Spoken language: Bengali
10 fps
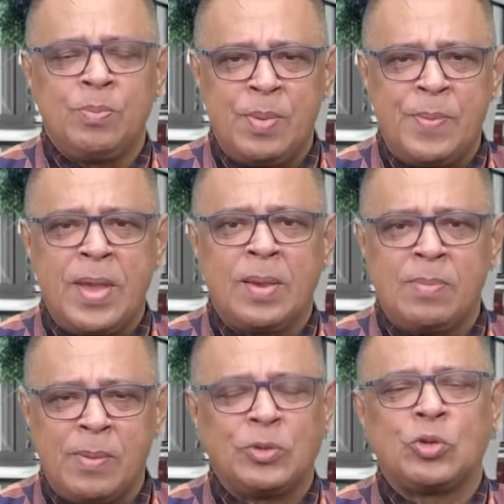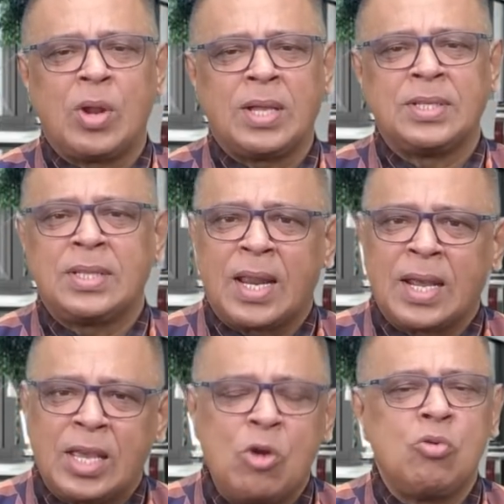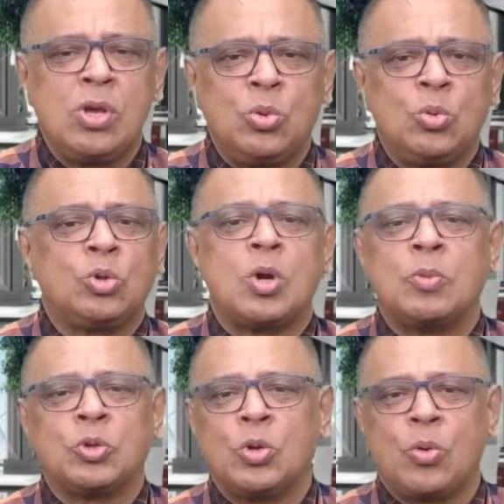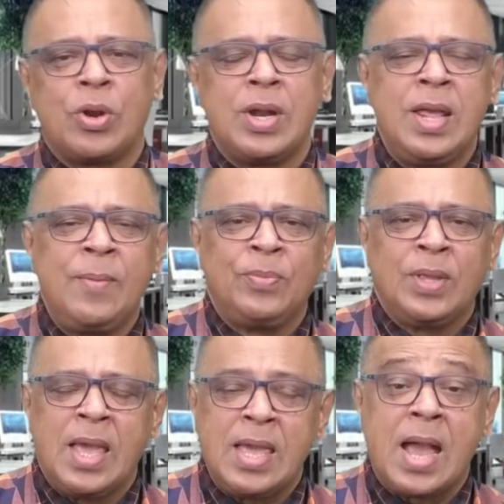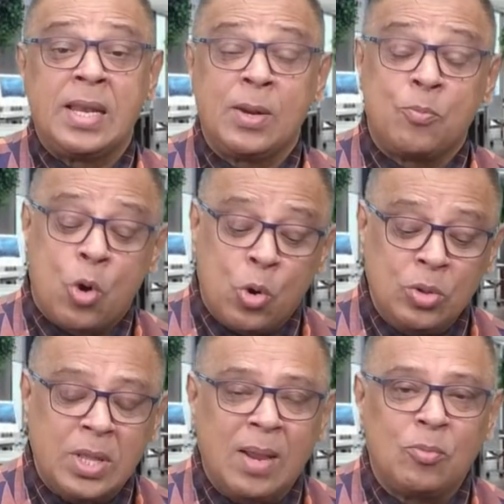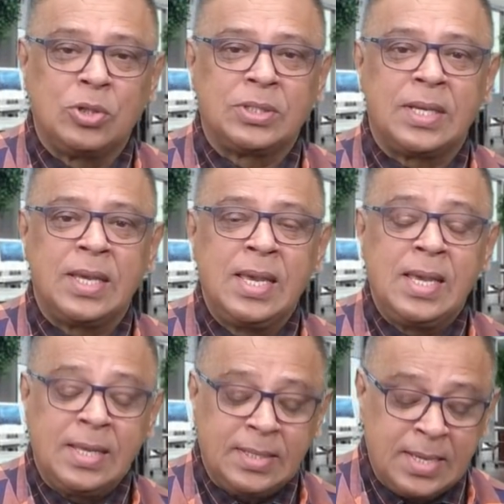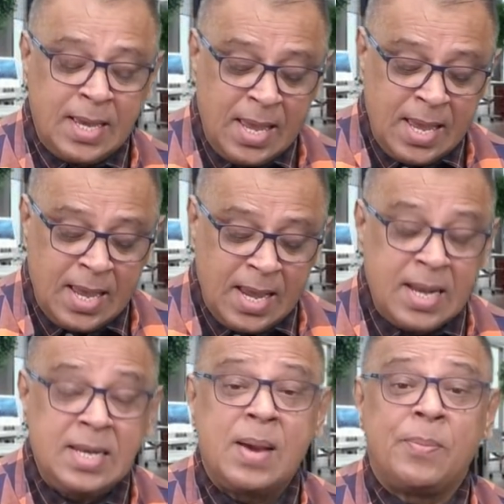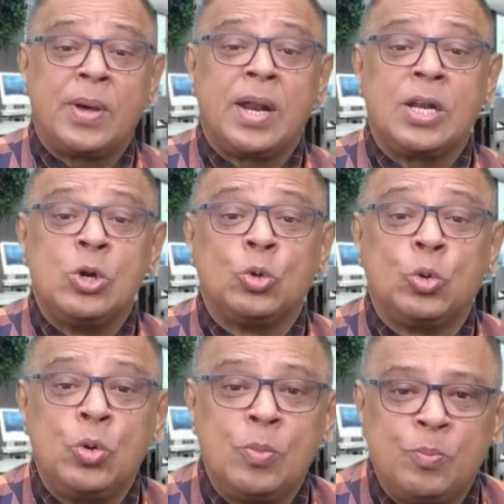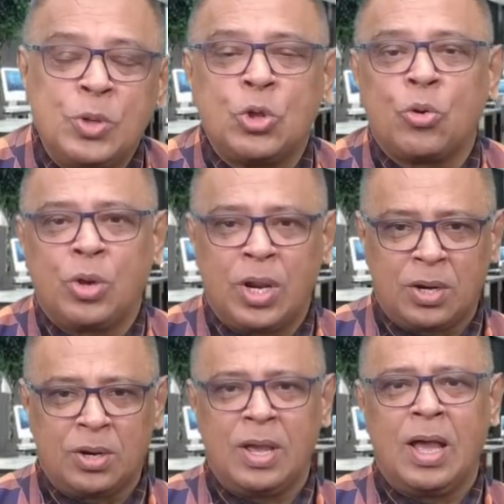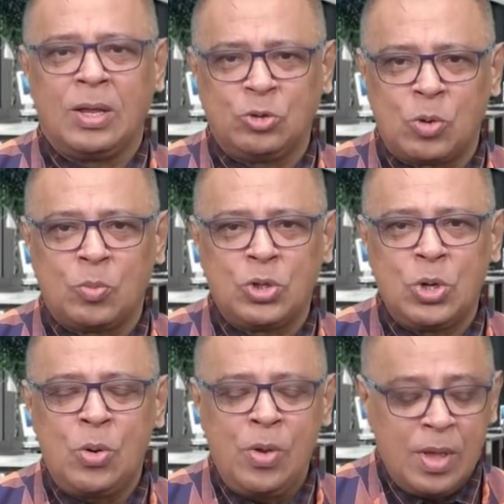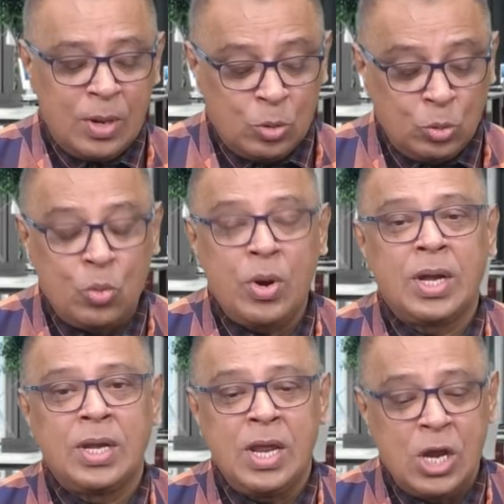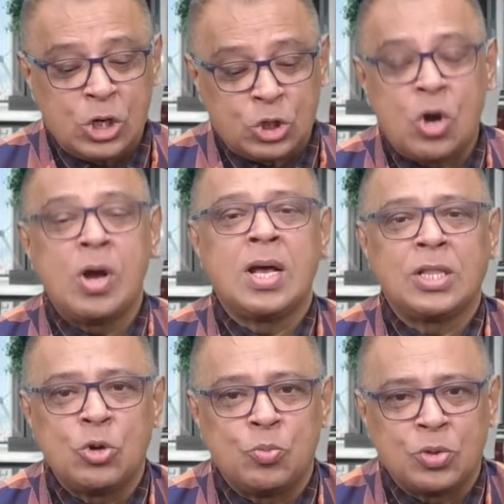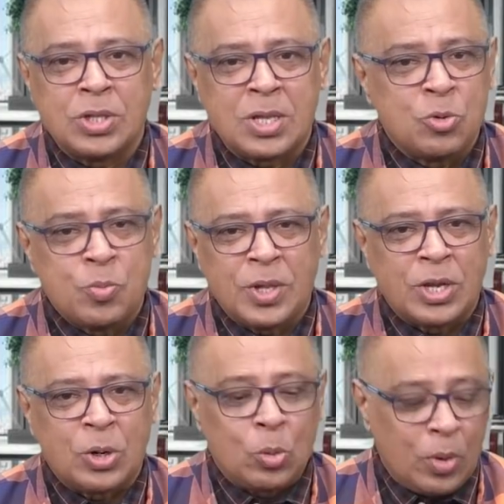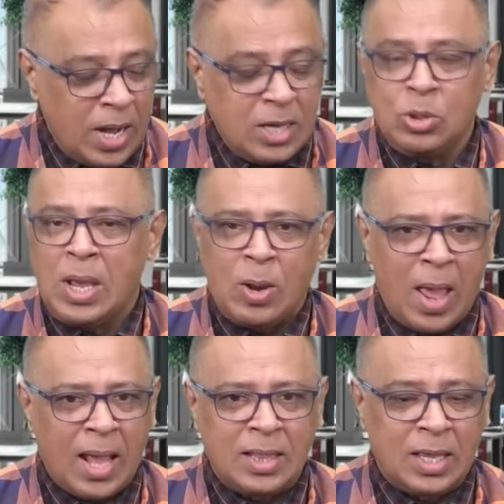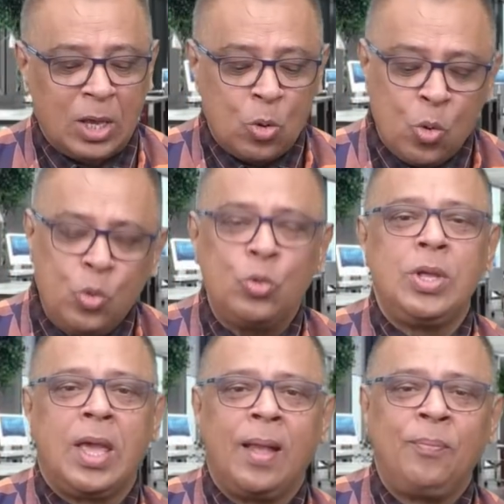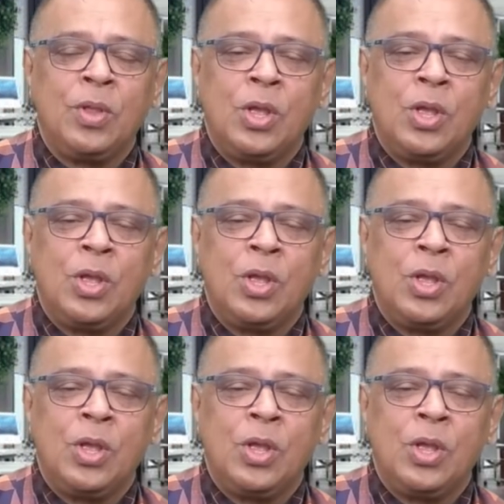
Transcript: বিবেক বিবেচনা আছে তারা কেউ কিন্তু সমর্থন করেনি এই আইনের বরং তারা বলছে যে এটি আবার একটি নতুন বিতর্কের জন্ম দিল নতুন একটি সংঘাতের উপাদান হলো এটি গেল একদিকে অন্যদিকে